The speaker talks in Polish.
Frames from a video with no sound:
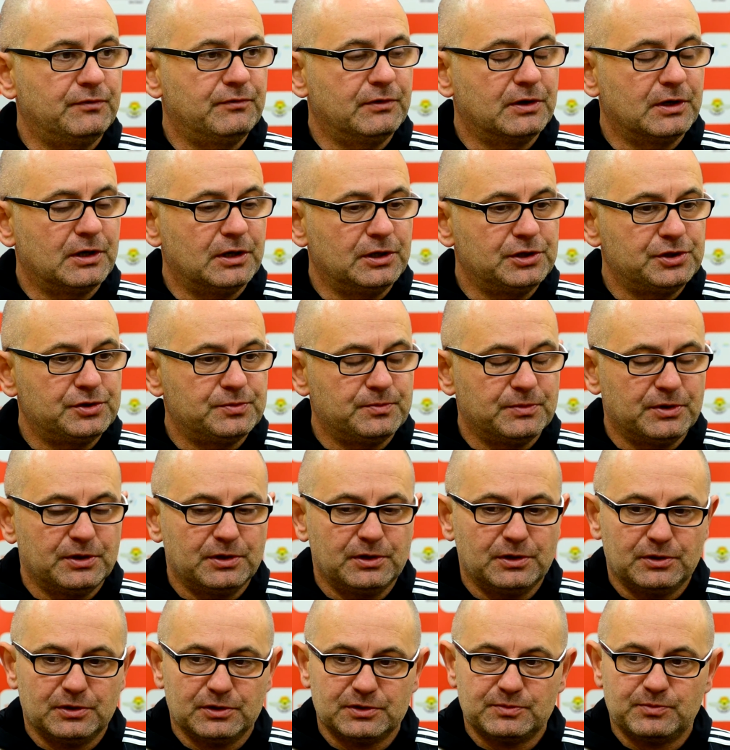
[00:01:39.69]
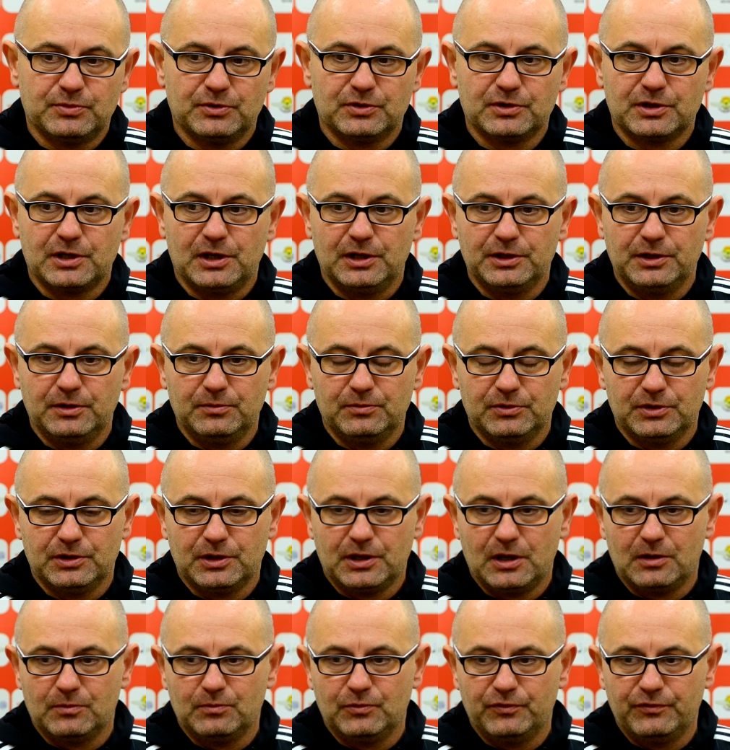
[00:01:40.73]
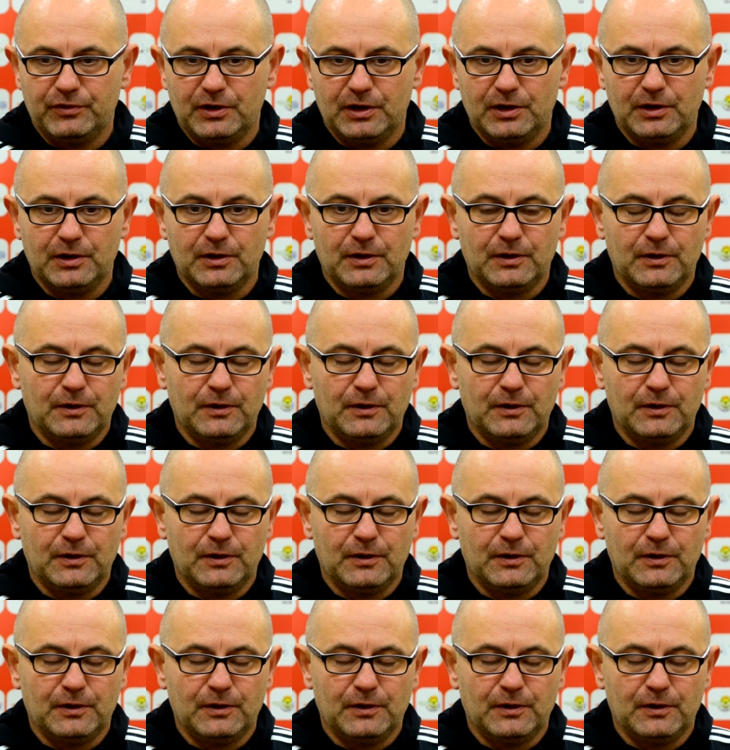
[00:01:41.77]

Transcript: wygraliśmy to spotkanie, bo tak jak mówię,